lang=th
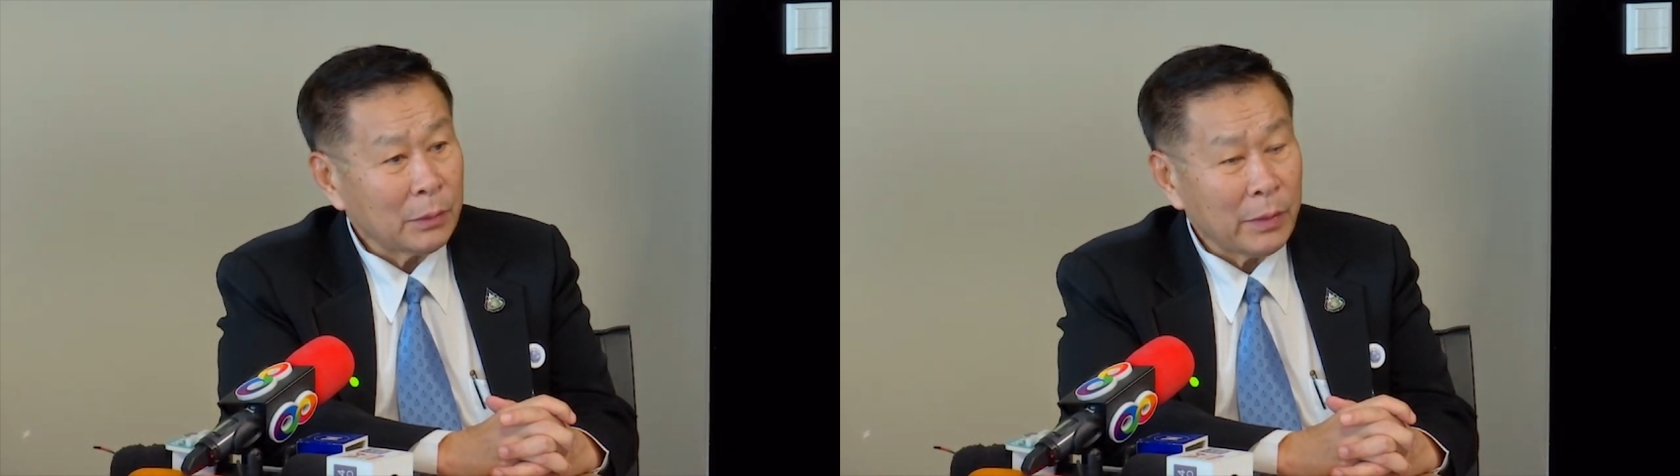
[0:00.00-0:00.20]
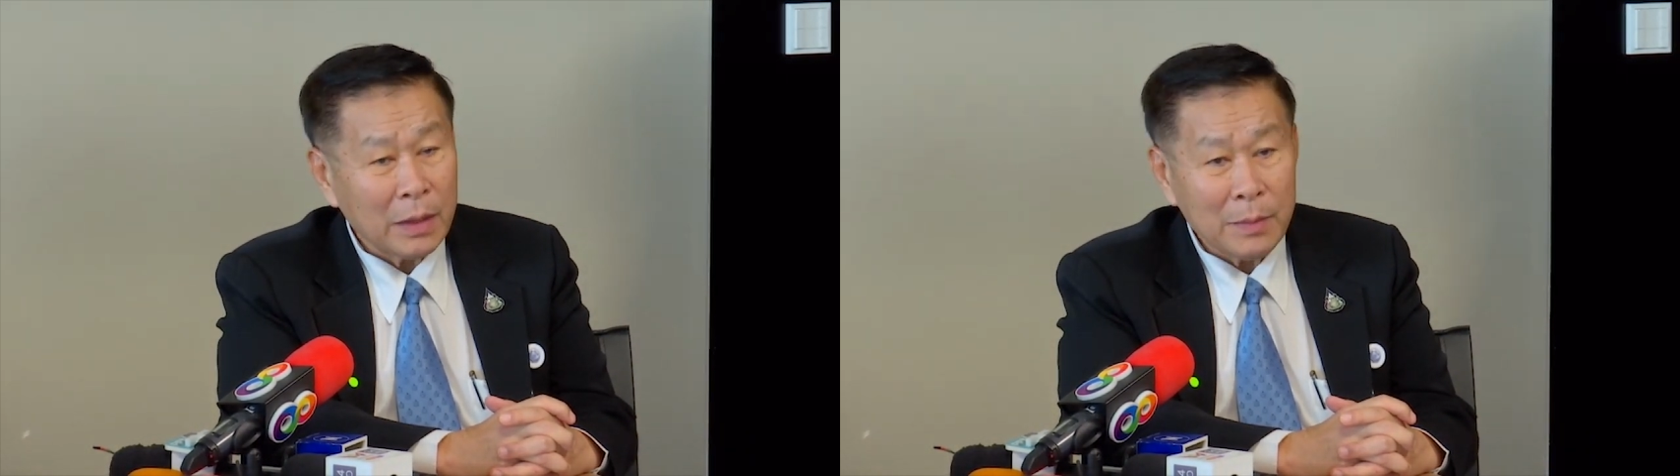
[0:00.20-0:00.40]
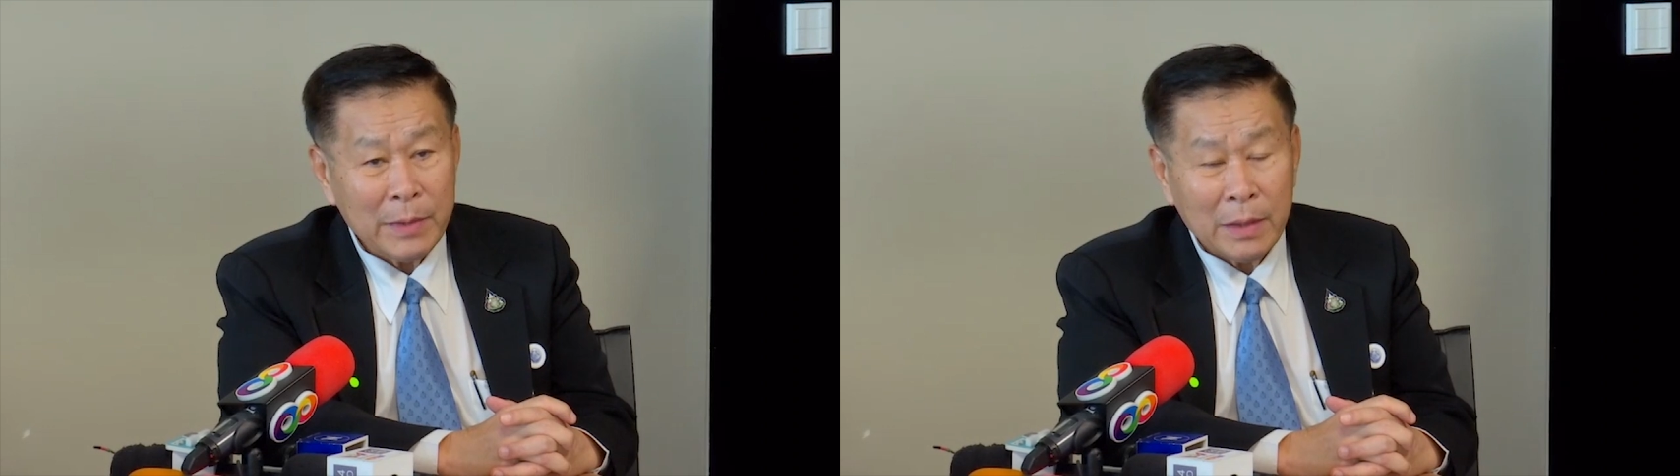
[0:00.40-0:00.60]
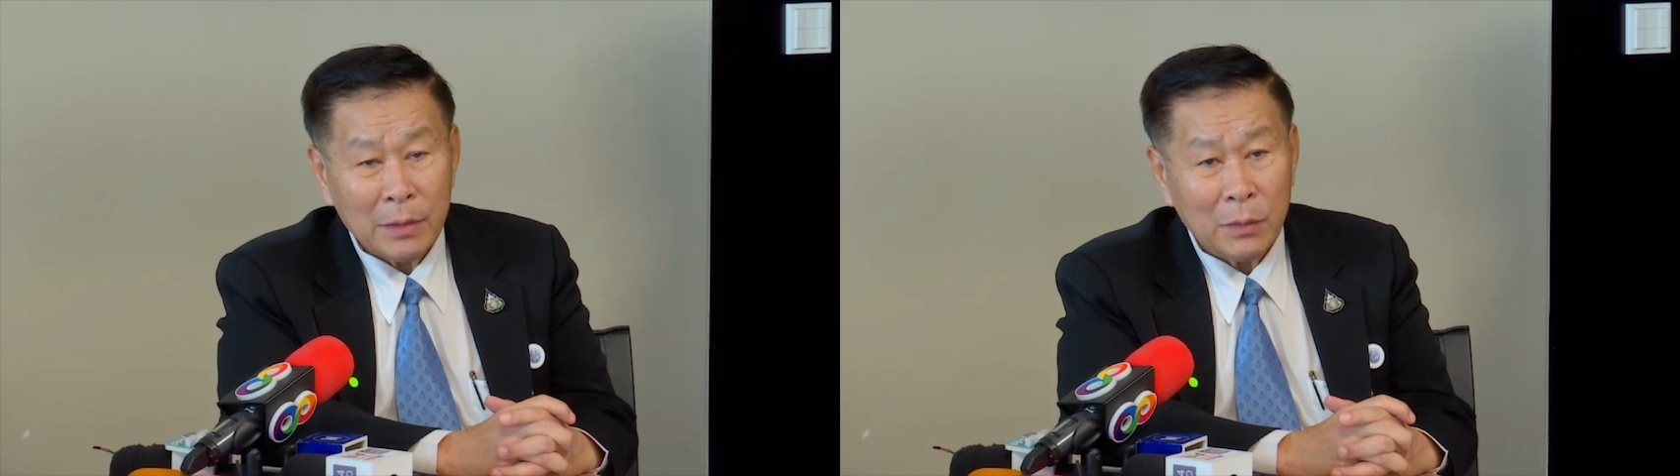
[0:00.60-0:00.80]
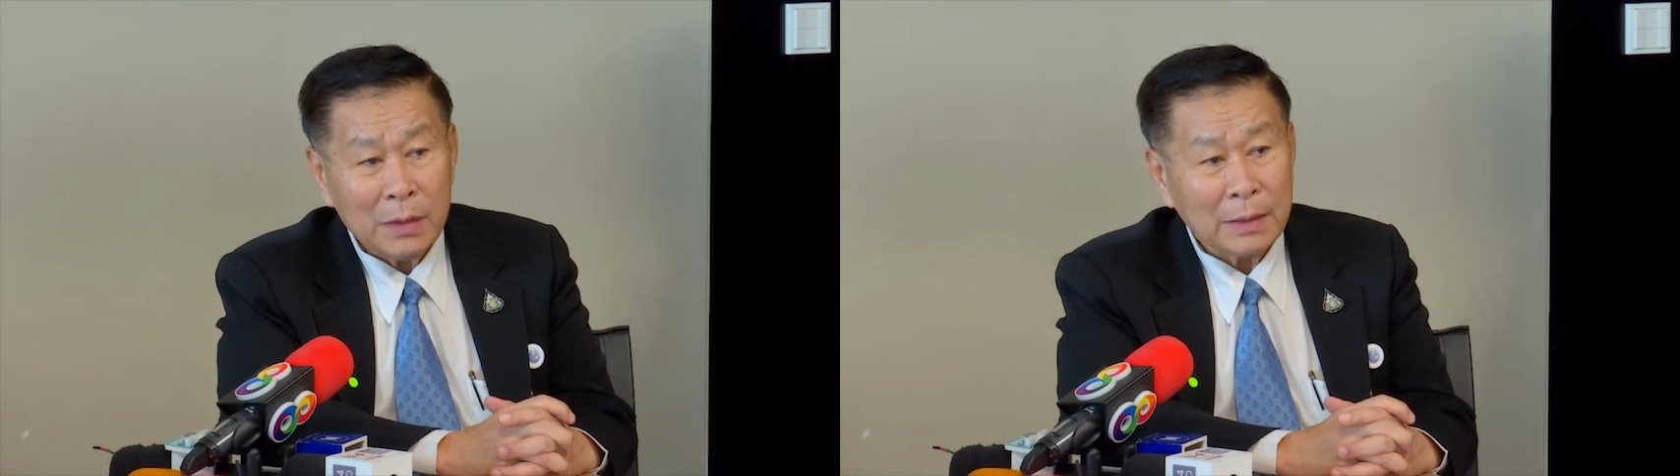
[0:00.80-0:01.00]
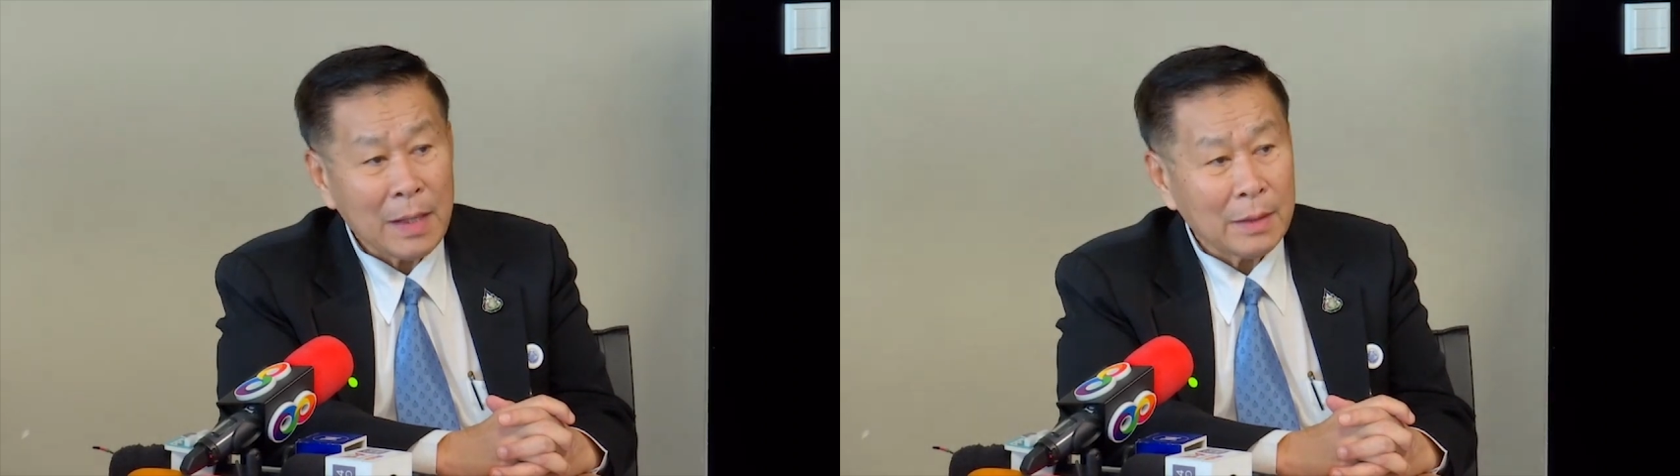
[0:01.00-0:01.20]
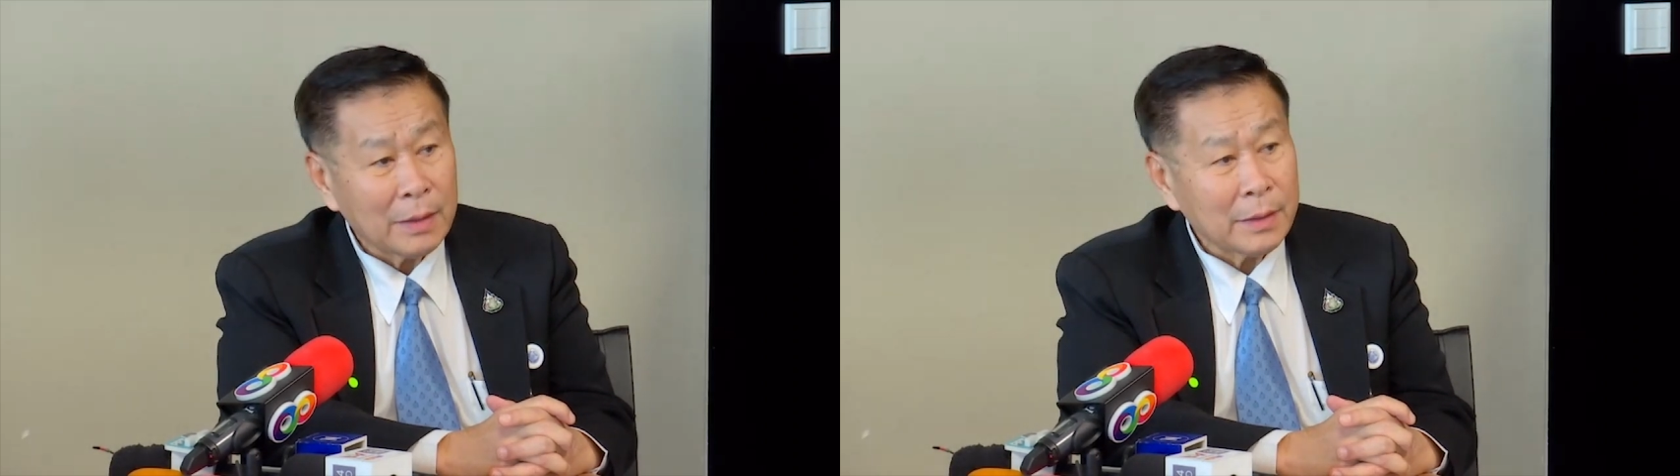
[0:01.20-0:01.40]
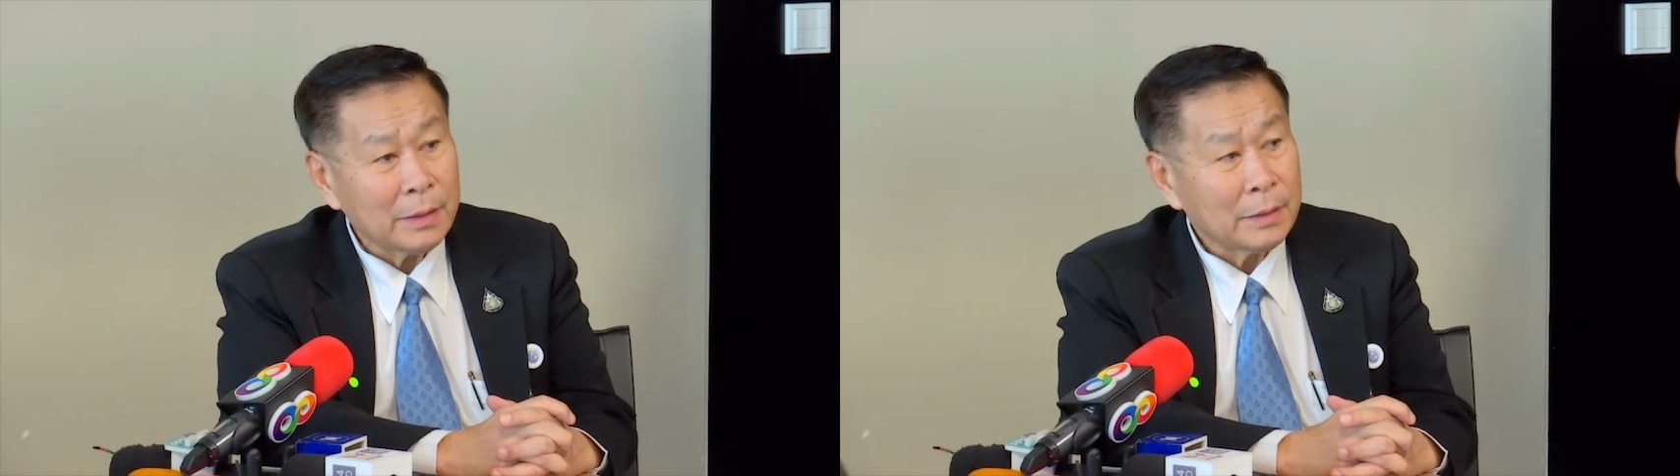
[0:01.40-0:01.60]
ตัวเองก็ไม่เคยลงเลือกตั้ง
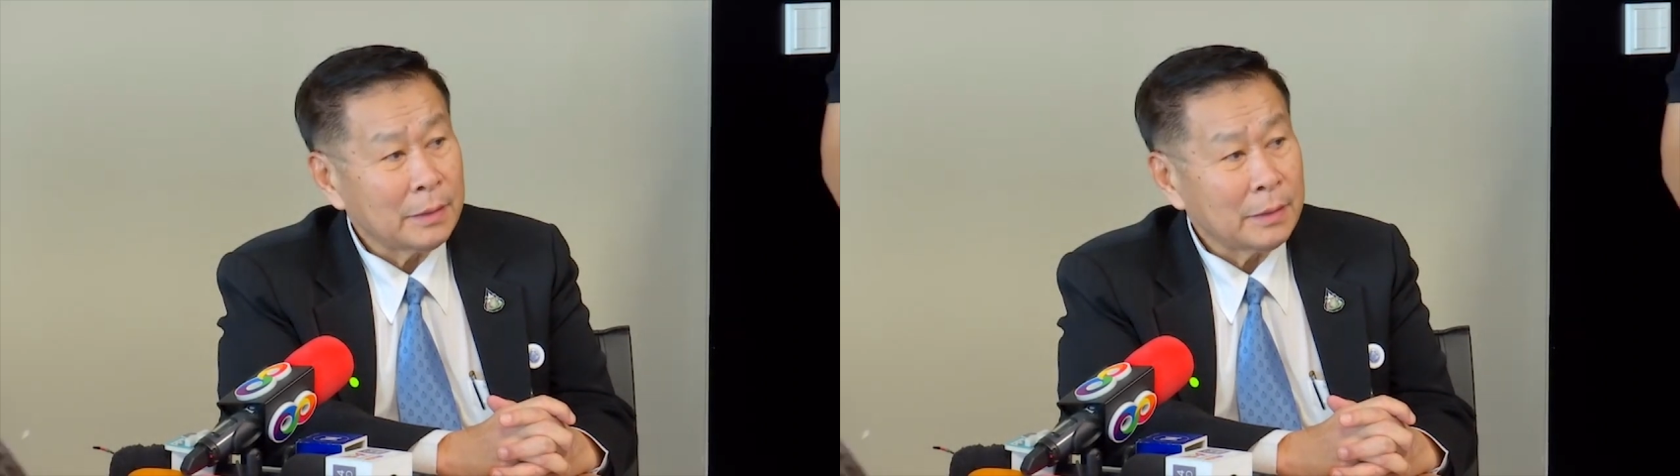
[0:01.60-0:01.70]
เลย